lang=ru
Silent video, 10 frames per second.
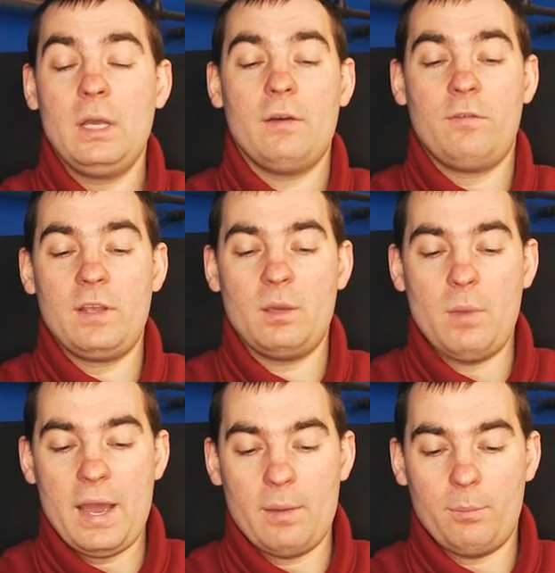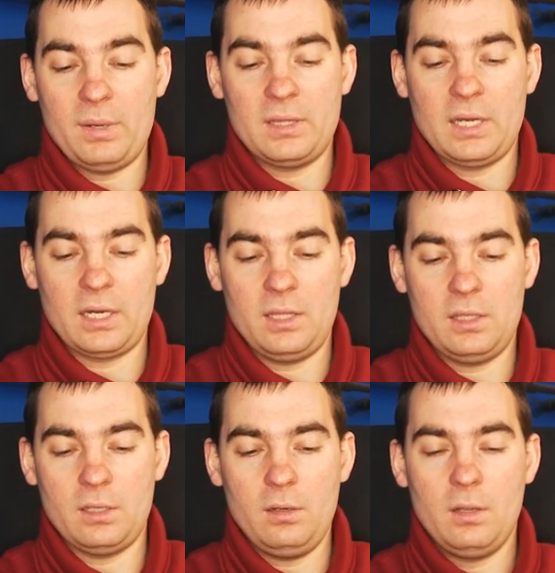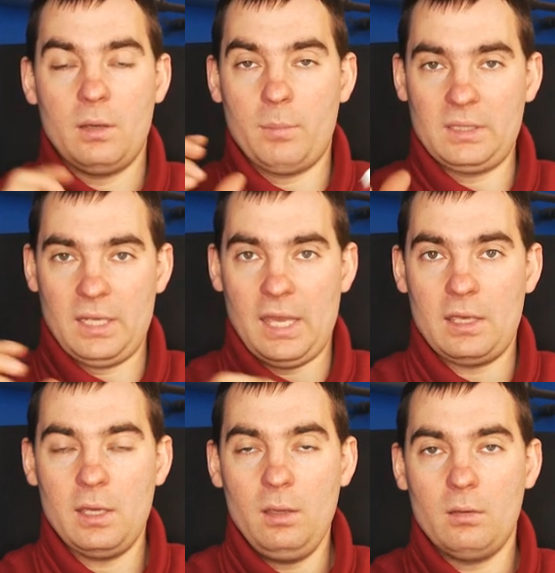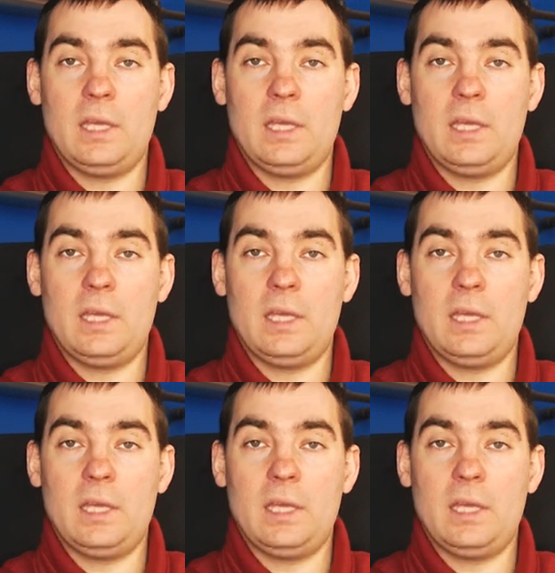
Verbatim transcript: Вынимаем предохранитель батарейки,